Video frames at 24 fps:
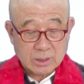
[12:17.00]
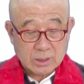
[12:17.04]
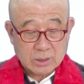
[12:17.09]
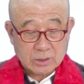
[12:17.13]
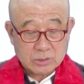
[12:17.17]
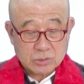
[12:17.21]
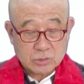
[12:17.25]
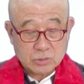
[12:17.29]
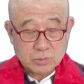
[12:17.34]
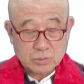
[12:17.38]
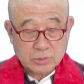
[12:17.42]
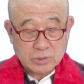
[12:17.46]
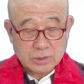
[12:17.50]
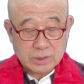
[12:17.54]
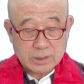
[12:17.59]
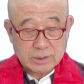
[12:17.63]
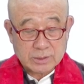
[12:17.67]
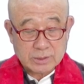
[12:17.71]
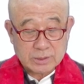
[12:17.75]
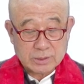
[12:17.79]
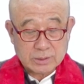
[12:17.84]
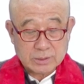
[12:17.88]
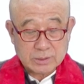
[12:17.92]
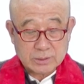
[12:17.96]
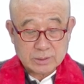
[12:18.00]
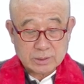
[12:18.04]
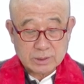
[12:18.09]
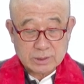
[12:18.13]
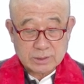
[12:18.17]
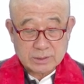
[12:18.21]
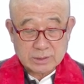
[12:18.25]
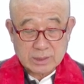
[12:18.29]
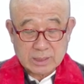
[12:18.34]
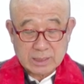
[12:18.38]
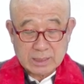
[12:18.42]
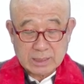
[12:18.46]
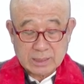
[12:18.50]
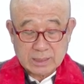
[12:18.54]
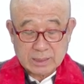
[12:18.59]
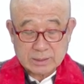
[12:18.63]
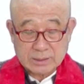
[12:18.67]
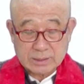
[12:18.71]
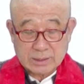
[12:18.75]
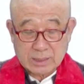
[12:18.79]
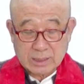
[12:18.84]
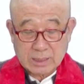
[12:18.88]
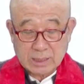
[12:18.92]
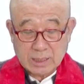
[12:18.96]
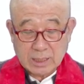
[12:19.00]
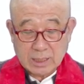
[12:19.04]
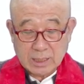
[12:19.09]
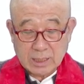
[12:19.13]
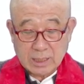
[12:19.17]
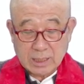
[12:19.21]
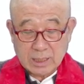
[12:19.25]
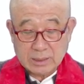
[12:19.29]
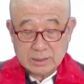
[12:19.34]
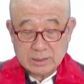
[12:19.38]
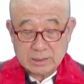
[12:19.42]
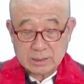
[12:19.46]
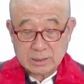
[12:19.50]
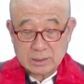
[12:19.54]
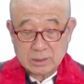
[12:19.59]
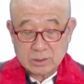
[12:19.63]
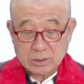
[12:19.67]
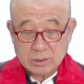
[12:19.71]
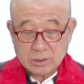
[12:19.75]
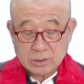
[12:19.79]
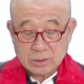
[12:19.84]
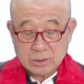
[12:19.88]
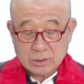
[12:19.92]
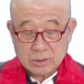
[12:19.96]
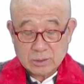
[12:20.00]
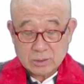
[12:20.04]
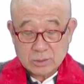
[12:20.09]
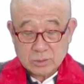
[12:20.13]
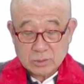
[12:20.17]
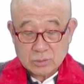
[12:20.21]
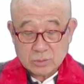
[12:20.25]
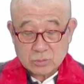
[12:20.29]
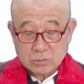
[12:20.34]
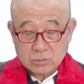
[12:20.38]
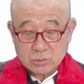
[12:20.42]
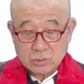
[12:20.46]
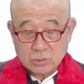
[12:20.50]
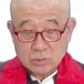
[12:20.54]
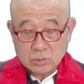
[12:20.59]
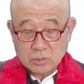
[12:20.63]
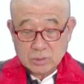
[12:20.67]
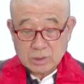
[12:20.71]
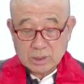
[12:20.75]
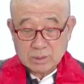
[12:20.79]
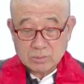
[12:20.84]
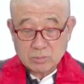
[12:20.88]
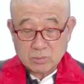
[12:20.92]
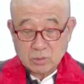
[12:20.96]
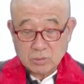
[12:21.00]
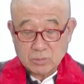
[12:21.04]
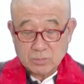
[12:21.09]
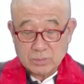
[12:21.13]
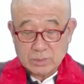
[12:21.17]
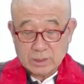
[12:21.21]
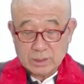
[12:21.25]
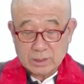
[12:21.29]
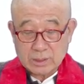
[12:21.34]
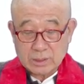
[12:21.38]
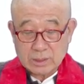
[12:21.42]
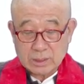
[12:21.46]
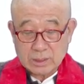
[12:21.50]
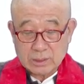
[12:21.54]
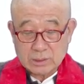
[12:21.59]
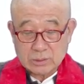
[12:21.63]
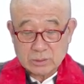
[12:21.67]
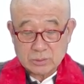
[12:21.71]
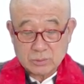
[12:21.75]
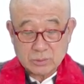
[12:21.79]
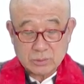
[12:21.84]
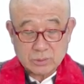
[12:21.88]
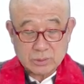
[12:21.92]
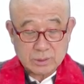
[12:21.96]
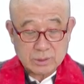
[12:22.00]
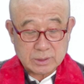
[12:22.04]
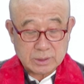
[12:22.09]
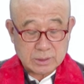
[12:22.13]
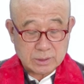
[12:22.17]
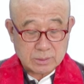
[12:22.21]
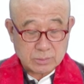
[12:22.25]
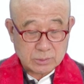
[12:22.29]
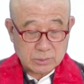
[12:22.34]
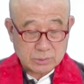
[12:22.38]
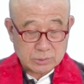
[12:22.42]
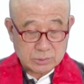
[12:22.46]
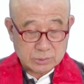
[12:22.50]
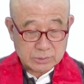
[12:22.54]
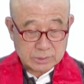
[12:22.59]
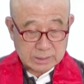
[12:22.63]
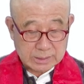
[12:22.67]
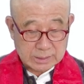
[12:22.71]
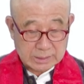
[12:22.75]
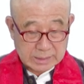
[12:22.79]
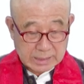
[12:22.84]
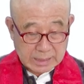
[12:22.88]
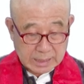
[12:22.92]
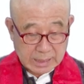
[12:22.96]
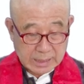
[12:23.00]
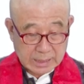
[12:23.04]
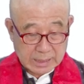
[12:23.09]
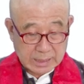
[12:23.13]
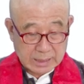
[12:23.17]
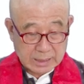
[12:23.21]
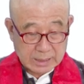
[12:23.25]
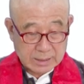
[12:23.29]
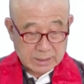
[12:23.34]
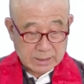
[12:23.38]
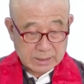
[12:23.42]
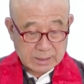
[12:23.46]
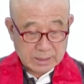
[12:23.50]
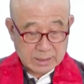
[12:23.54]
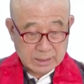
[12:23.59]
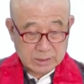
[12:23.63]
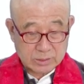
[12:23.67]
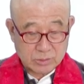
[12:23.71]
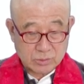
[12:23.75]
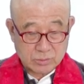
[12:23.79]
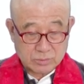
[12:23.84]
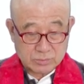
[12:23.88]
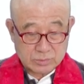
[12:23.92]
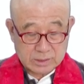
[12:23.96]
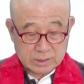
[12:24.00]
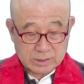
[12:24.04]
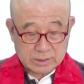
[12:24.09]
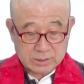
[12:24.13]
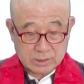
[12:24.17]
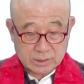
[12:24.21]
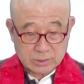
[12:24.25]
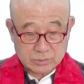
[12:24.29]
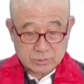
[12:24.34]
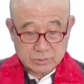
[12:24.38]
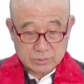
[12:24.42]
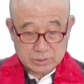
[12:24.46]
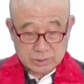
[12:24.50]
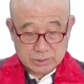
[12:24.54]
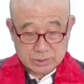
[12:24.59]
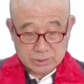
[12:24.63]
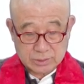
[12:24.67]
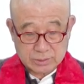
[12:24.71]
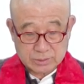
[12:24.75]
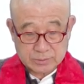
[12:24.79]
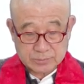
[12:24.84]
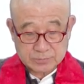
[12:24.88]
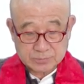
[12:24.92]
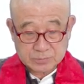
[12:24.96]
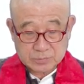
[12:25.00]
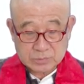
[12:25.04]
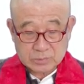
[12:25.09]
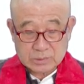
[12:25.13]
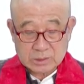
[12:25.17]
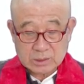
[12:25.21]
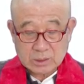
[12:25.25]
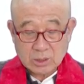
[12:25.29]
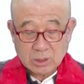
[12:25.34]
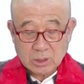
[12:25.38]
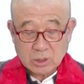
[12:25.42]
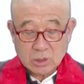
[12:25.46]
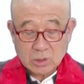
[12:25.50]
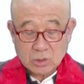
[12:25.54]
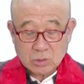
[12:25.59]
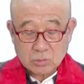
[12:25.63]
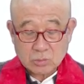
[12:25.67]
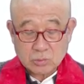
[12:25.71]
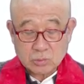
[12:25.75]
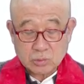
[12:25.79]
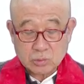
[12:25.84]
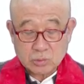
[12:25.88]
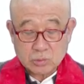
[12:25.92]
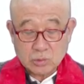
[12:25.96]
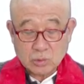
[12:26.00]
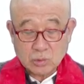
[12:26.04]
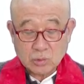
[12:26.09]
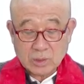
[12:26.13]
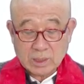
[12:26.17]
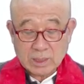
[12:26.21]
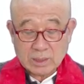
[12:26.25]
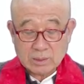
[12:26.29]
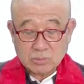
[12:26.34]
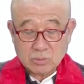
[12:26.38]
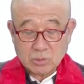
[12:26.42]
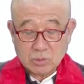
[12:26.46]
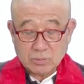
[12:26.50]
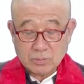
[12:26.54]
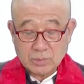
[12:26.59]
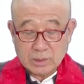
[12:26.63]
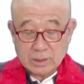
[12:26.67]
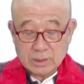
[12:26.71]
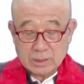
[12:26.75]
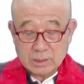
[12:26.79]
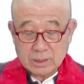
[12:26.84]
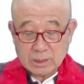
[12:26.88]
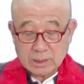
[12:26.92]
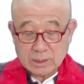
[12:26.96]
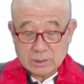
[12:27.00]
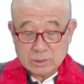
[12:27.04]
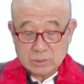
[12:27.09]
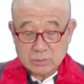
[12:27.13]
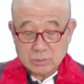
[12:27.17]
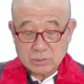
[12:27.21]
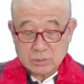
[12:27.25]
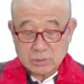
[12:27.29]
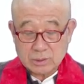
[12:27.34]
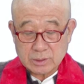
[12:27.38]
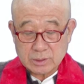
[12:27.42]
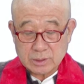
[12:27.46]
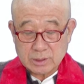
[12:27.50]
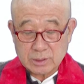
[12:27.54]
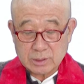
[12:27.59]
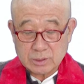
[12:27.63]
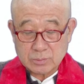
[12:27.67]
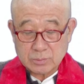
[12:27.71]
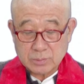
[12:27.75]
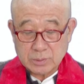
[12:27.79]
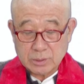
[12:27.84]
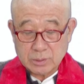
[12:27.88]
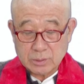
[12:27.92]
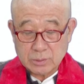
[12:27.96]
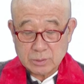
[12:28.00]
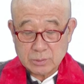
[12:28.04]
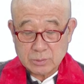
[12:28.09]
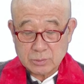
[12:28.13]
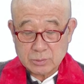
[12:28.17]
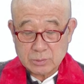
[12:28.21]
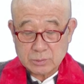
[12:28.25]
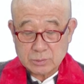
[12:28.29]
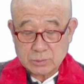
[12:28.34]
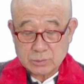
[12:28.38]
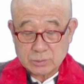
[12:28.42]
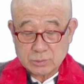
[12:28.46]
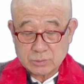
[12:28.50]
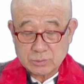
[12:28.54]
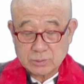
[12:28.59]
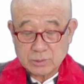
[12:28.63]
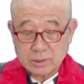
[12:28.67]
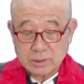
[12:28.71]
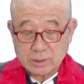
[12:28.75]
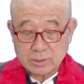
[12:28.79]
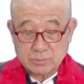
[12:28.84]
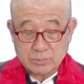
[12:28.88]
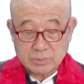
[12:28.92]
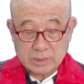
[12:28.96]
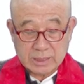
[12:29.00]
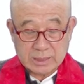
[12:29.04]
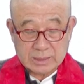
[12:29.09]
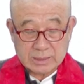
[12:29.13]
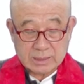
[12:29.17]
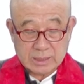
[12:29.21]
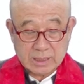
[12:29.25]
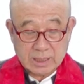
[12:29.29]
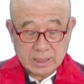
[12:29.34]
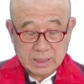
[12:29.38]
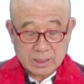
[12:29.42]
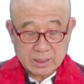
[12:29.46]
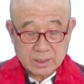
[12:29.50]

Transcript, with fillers: 수보리아는 어떻게 생각하느냐 가히 부족한 몸매를 가지고 열애를 볼 수 있느냐 아니옵니다 세존이시여 구족한 몸매를 가지고 열애를 배울 수 없나이다